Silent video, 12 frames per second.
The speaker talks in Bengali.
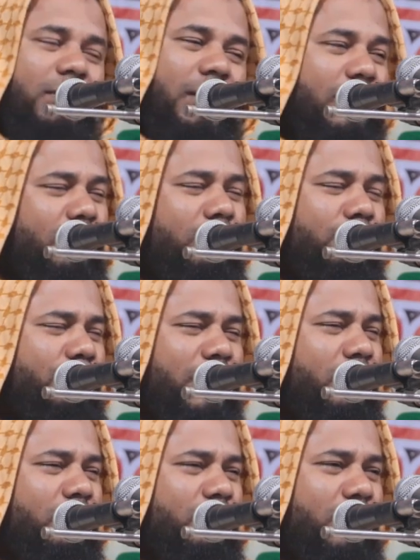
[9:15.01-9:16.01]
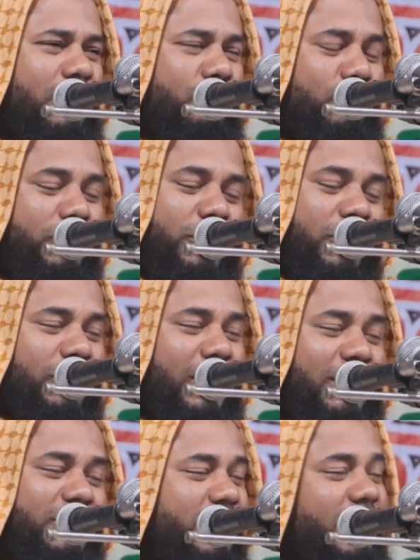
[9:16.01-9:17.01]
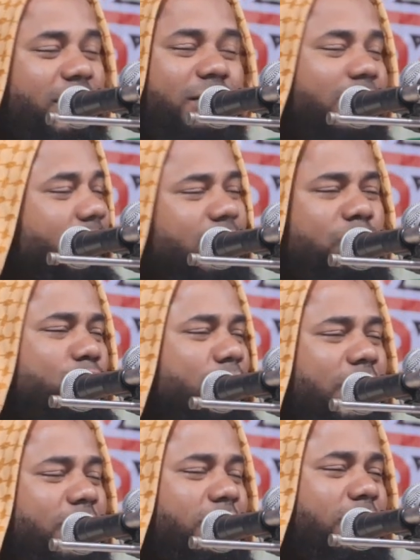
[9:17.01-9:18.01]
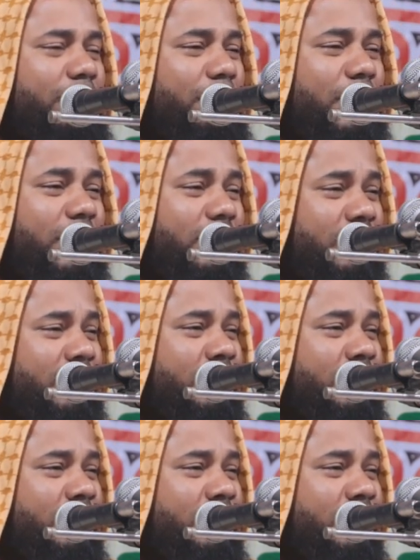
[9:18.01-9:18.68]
লালন পালন করে যদি দিনদার ছেলের হাতে উঠাইয়া দিতে পারে